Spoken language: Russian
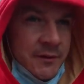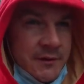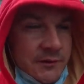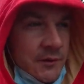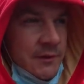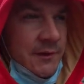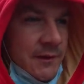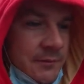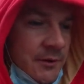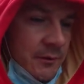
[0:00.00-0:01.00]
Подготовили
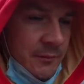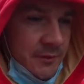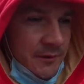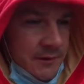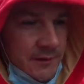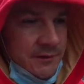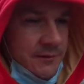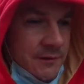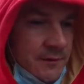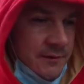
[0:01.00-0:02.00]
так прямо
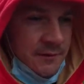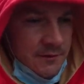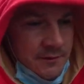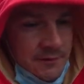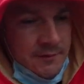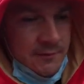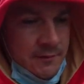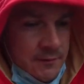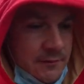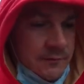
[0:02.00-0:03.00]
передачи.
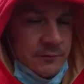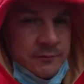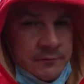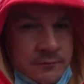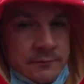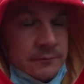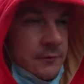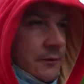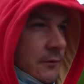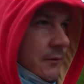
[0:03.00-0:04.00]
Ну,
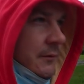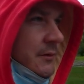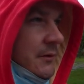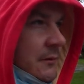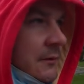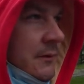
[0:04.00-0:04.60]
такое, в общем.